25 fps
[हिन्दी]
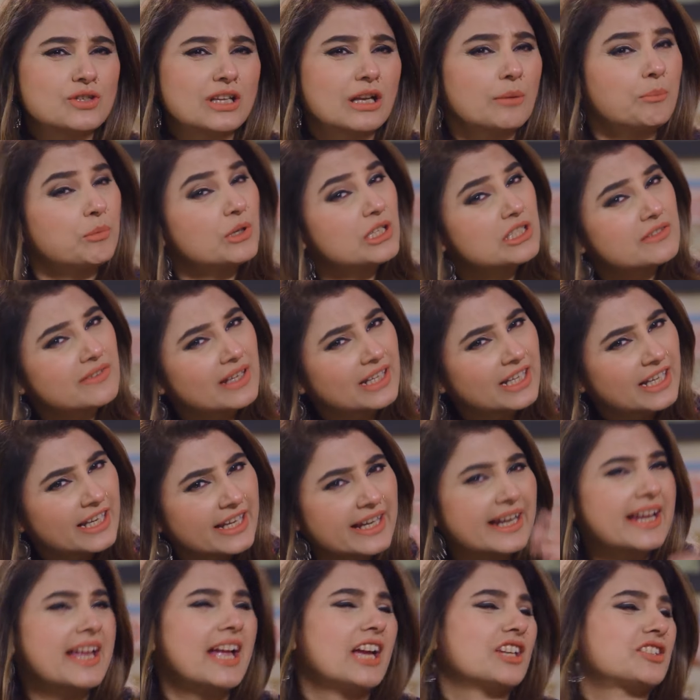जो है ना पुलिस वाले
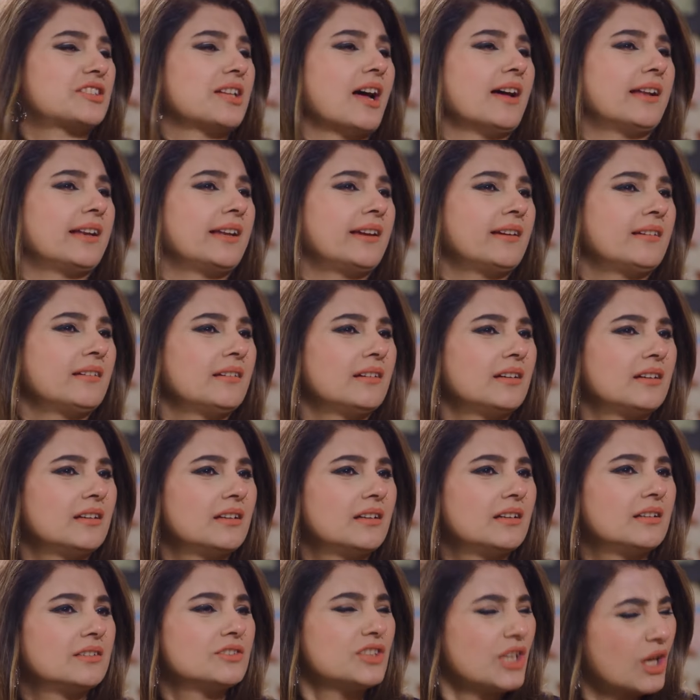ले गए आज थाने
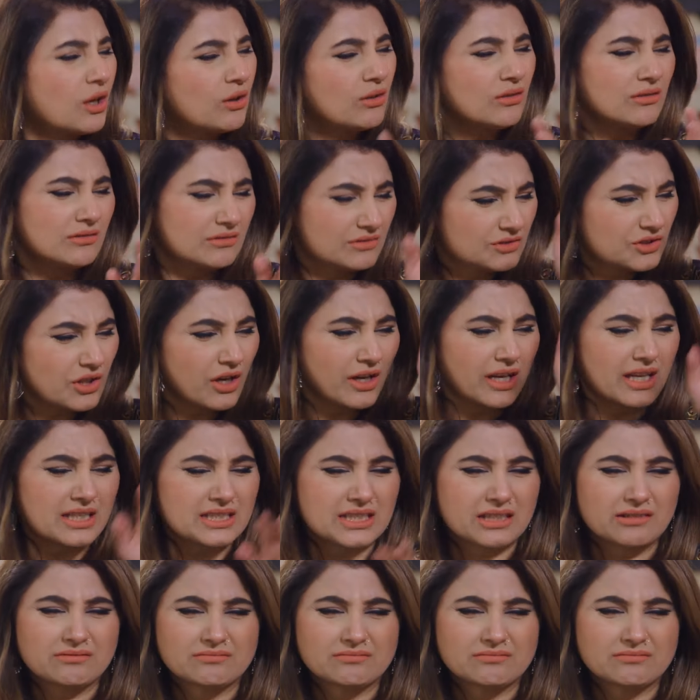चलो जाओ यहाँ से